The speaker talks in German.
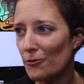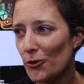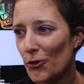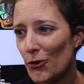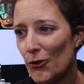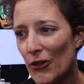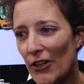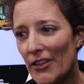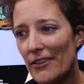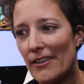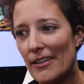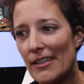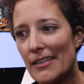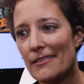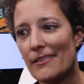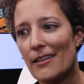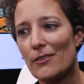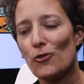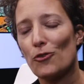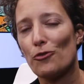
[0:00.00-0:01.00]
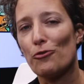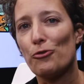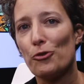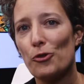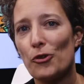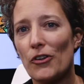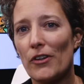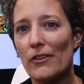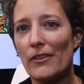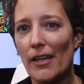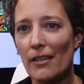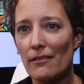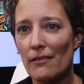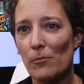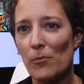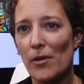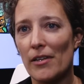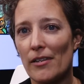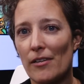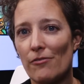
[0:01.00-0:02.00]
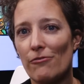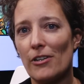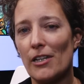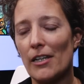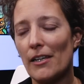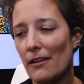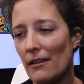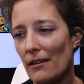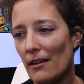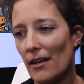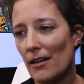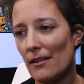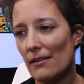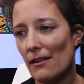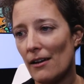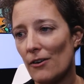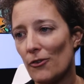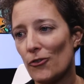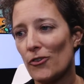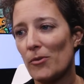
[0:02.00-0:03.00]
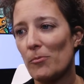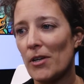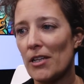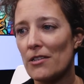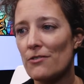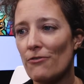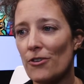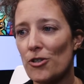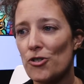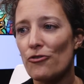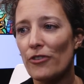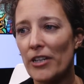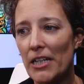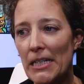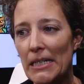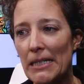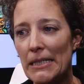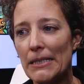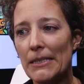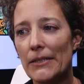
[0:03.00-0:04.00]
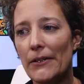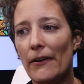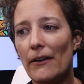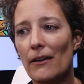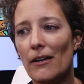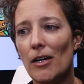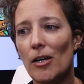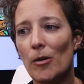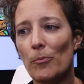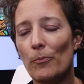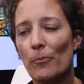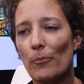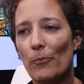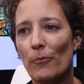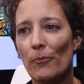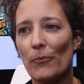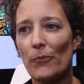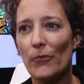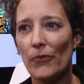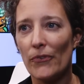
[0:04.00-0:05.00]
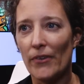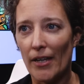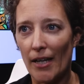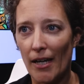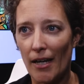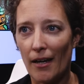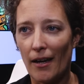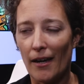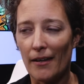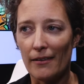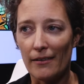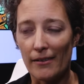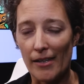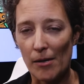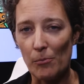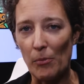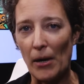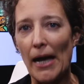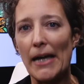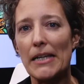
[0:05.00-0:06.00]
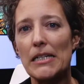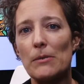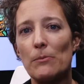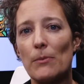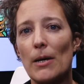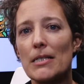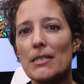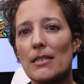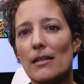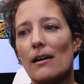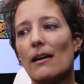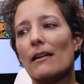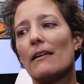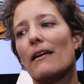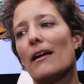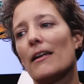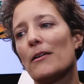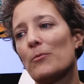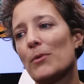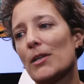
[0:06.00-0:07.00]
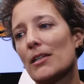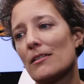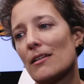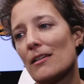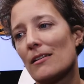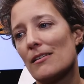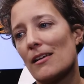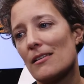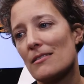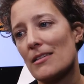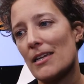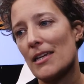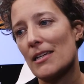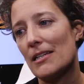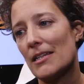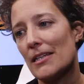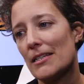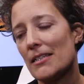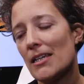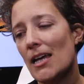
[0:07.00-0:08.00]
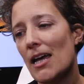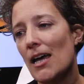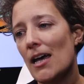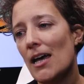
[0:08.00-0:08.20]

würden tatsächlich dazu führen, dass erst einmal sehr viele Inhalte aus dem Netz verschwinden, ähm, sehr, eine sehr breite Masse an Anbietern tatsächlich